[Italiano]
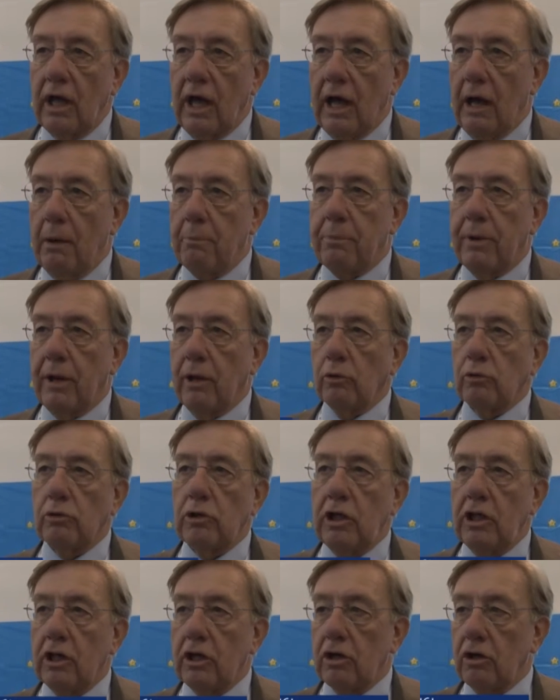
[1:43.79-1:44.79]

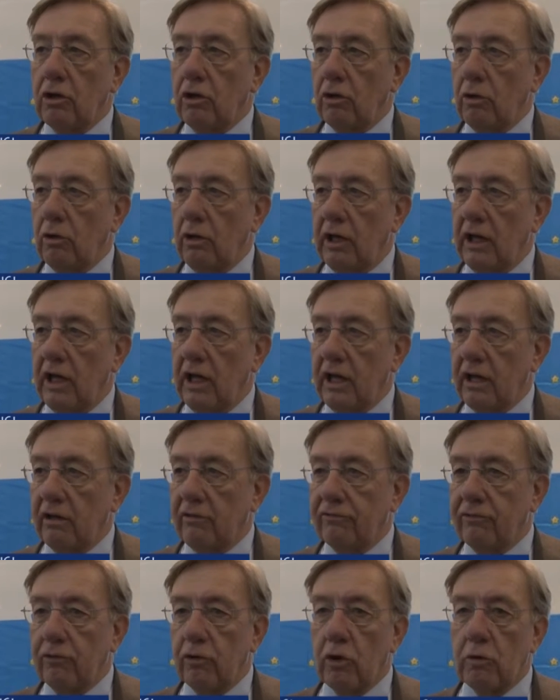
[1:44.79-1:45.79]
applaudirono la
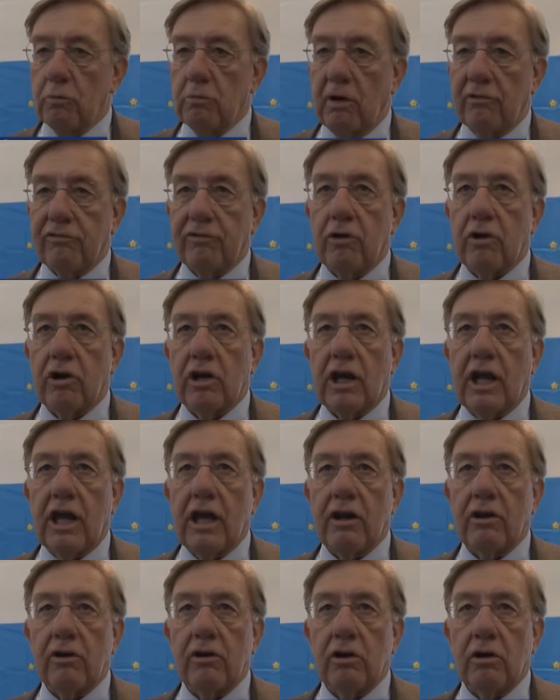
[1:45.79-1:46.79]
riforma
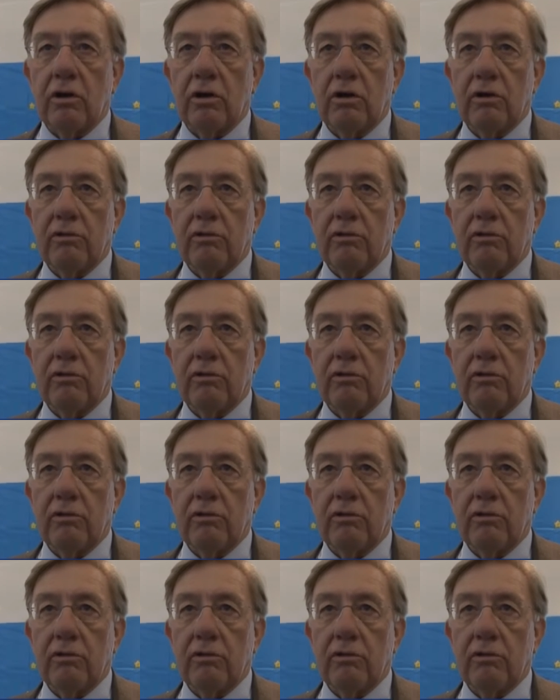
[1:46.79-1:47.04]
Fornero,